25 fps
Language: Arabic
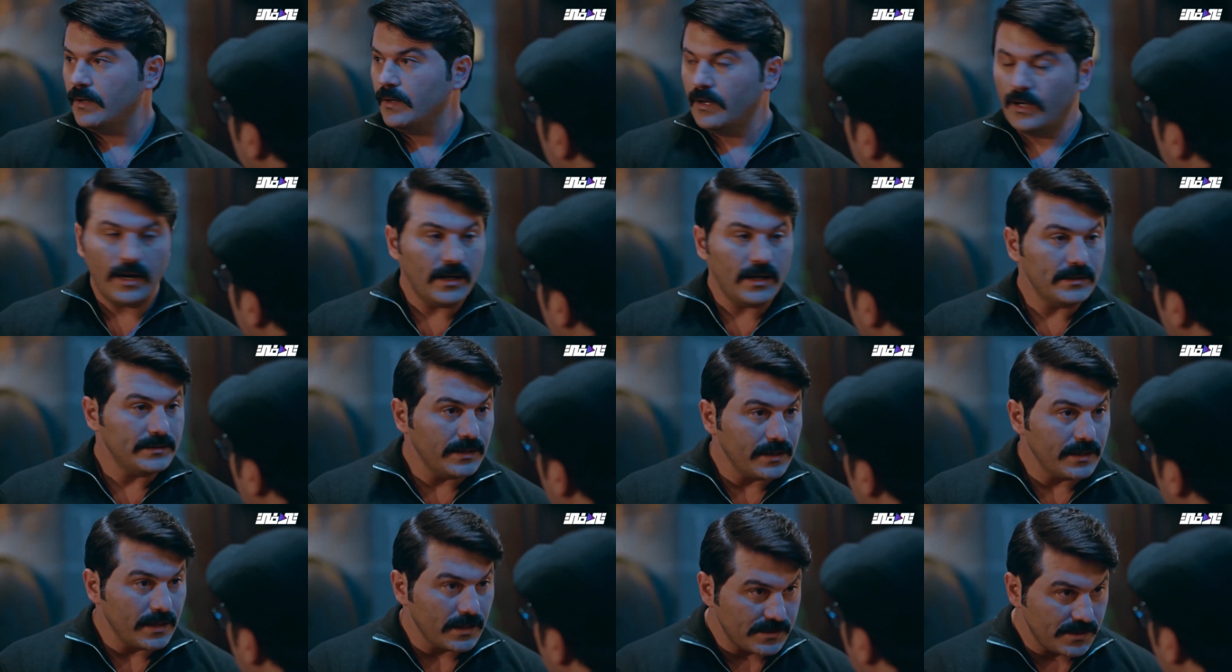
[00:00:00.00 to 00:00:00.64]

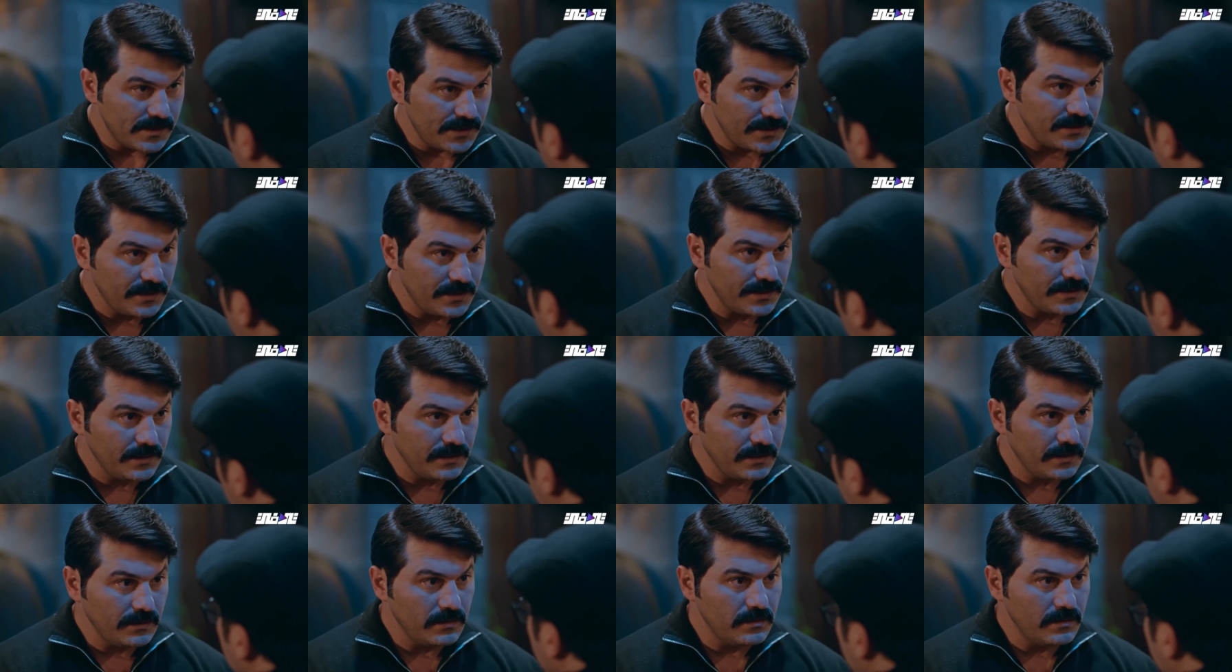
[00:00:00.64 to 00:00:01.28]
هذا يا سيدي
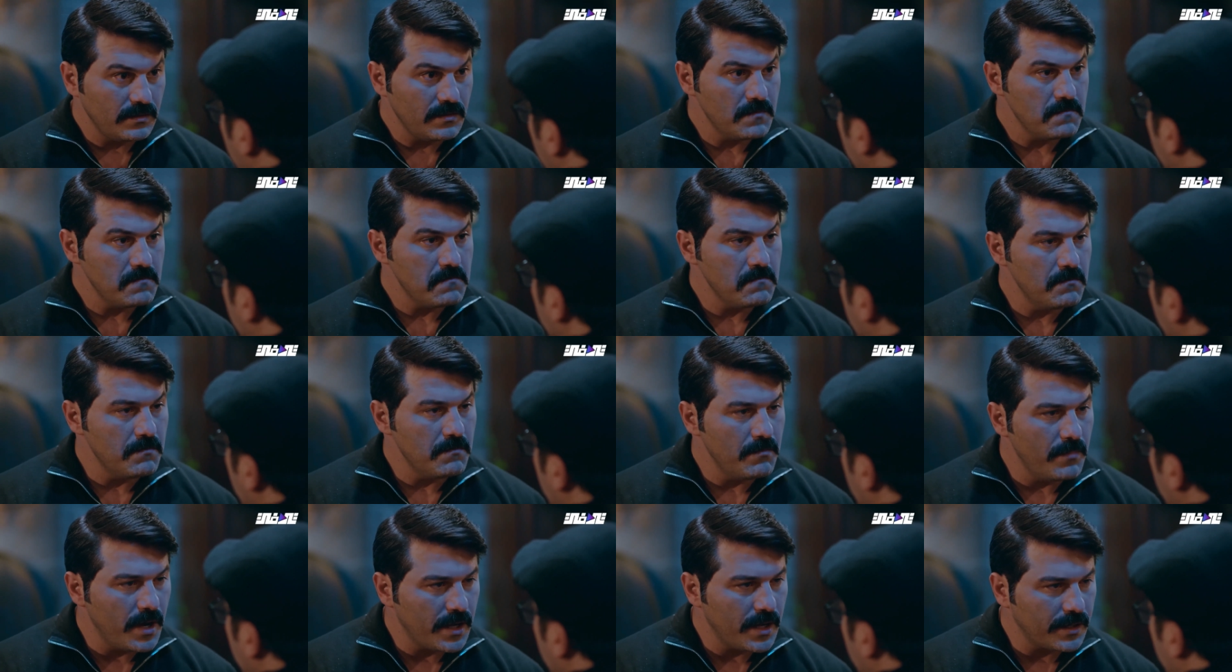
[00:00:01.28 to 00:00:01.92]

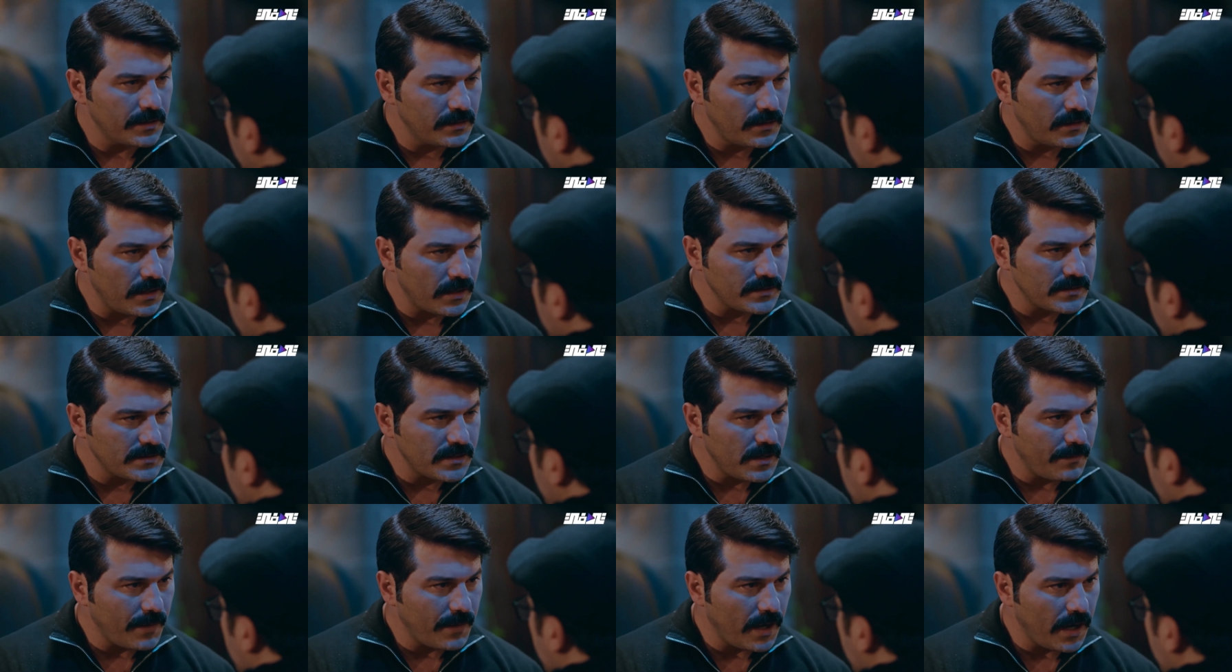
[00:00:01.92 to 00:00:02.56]
مرتك
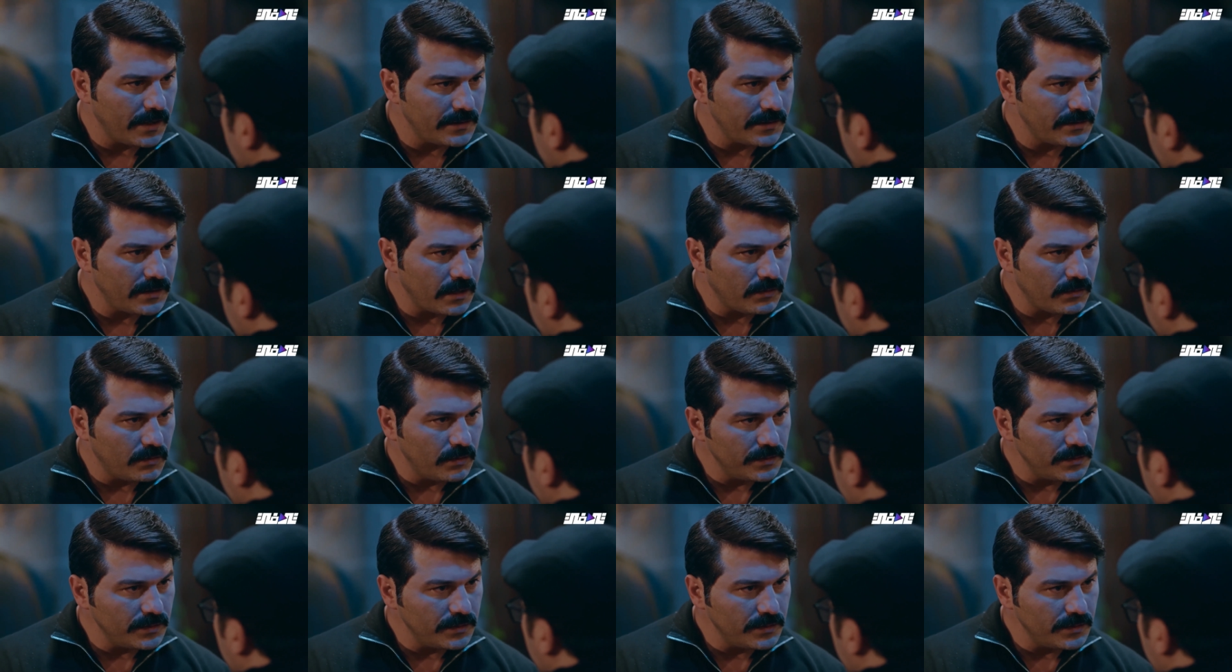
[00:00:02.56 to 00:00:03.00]
سمعانتك